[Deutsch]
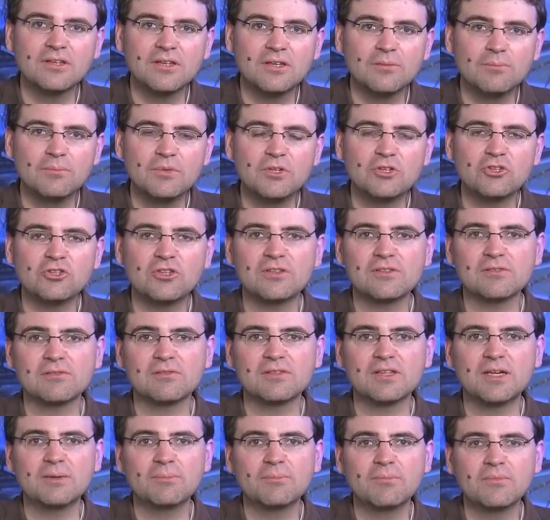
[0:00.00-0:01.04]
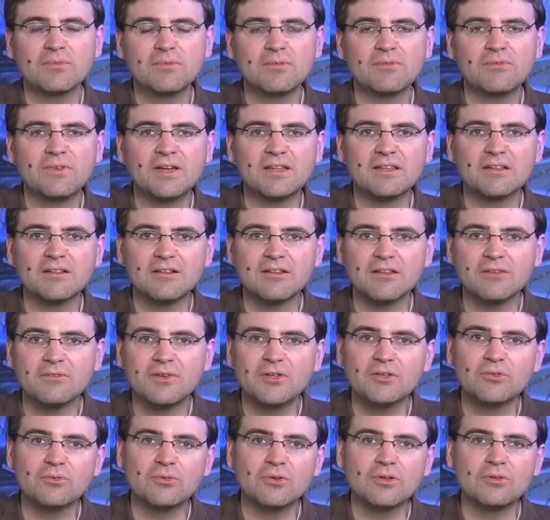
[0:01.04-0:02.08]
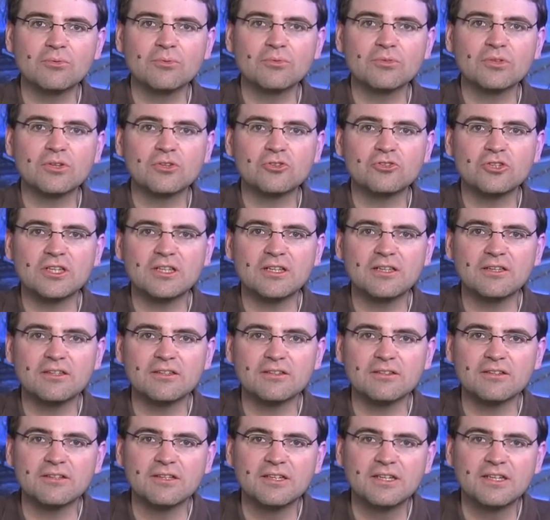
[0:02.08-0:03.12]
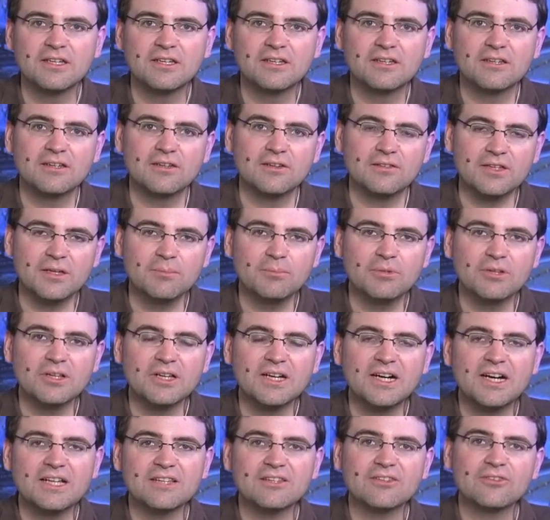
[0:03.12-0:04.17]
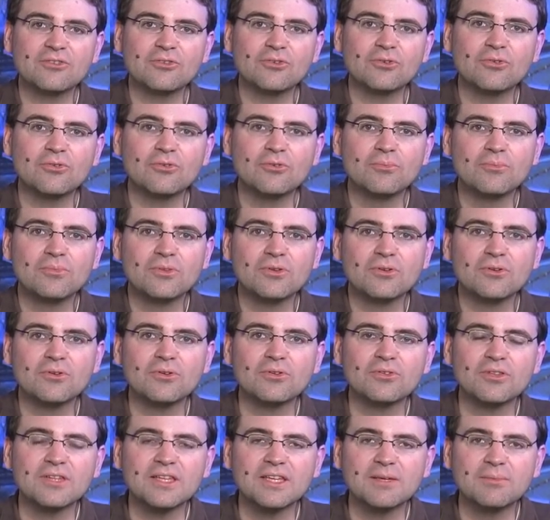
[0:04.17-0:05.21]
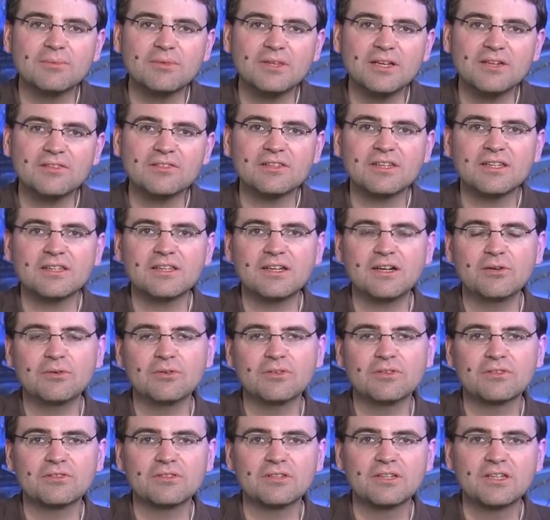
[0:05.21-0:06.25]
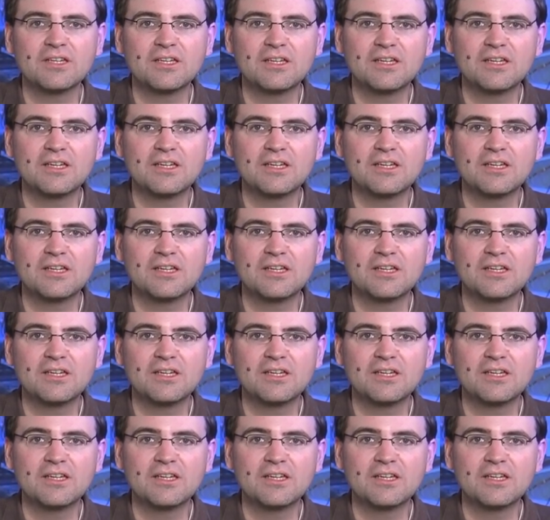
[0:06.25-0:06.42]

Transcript: mischt die zusammen, wandelt eventuell unterschiedliche Sampleraten noch um und gibt das dann aus